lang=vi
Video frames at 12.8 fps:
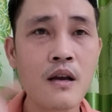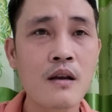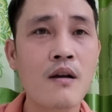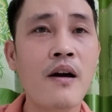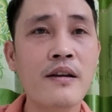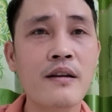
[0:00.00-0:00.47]

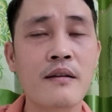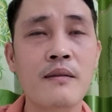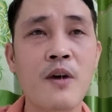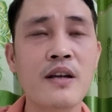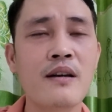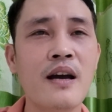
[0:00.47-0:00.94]
còn
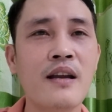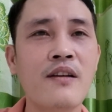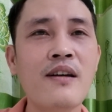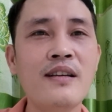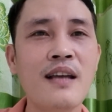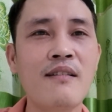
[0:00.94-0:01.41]
mọi người
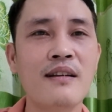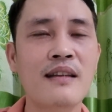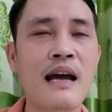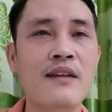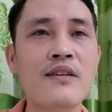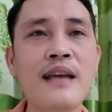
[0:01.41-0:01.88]
nói sao lực
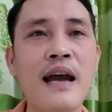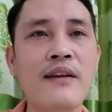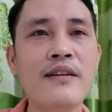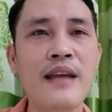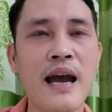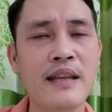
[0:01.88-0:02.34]
tàng nói dài
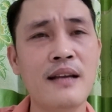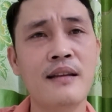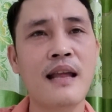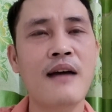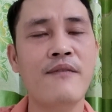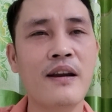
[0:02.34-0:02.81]
nói dài thì
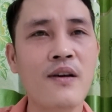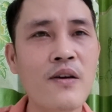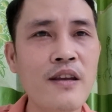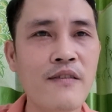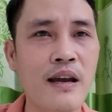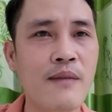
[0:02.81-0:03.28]
lực tàng phải
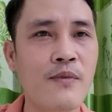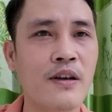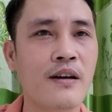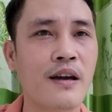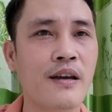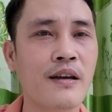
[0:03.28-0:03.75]
nói như vậy đó mọi
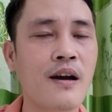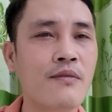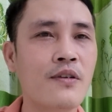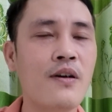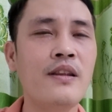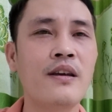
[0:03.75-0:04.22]
người
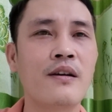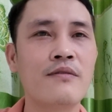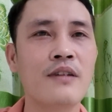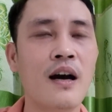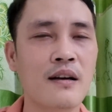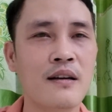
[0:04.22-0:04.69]
không nói thì
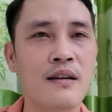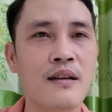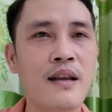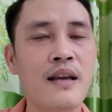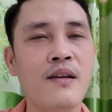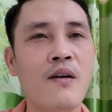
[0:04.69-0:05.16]
không được
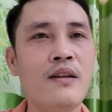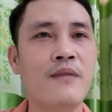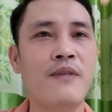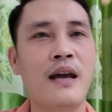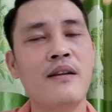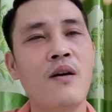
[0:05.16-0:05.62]
lên nói
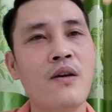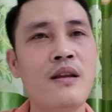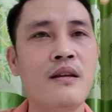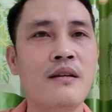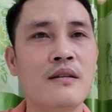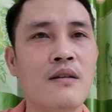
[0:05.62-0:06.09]
thì phải nói
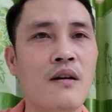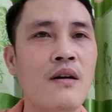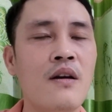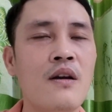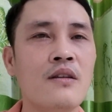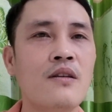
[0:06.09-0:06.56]
như cho
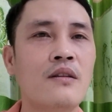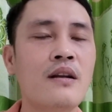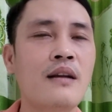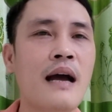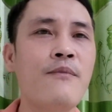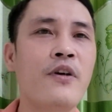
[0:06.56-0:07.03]
cho
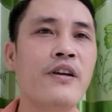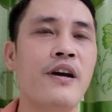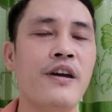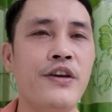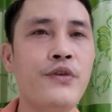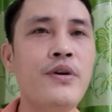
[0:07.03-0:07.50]
tất cả mọi
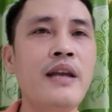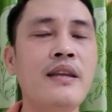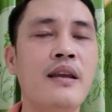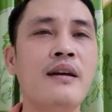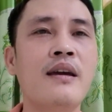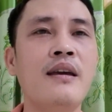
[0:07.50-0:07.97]
người hiểu
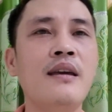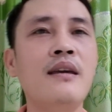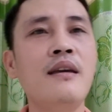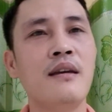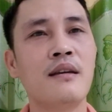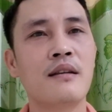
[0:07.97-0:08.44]
hết những cái
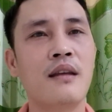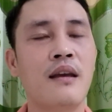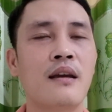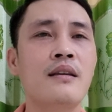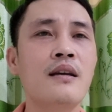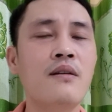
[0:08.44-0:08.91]
ý
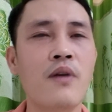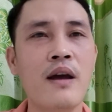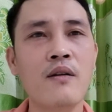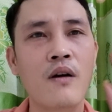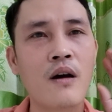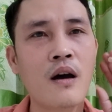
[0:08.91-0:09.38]
thì cái sức
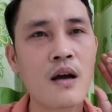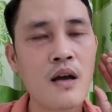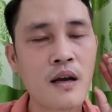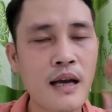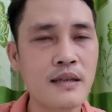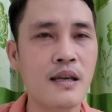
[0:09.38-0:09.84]
khỏe của
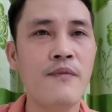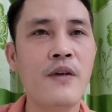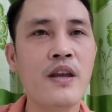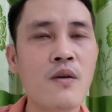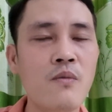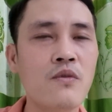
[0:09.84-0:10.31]
ca sĩ
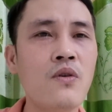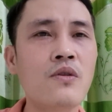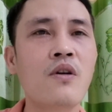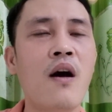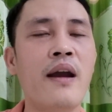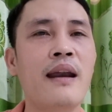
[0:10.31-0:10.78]
Phi Nhung
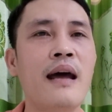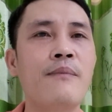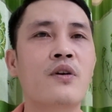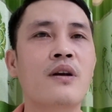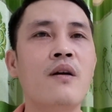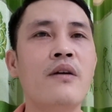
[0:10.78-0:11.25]
rút gọn lại
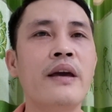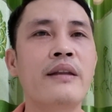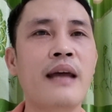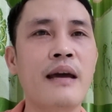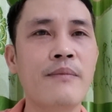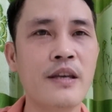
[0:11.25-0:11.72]
một câu hiện
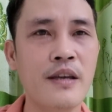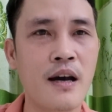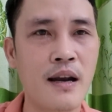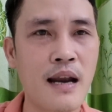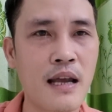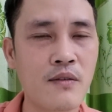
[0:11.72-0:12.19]
tại bây
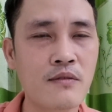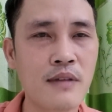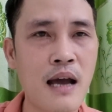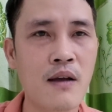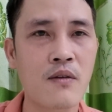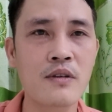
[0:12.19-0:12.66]
giờ là chúng
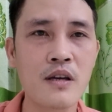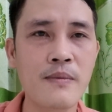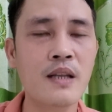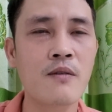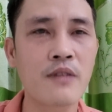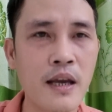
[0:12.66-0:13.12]
ta cũng chưa
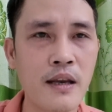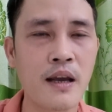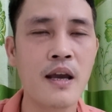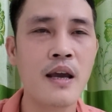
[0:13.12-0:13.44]
biết thông tin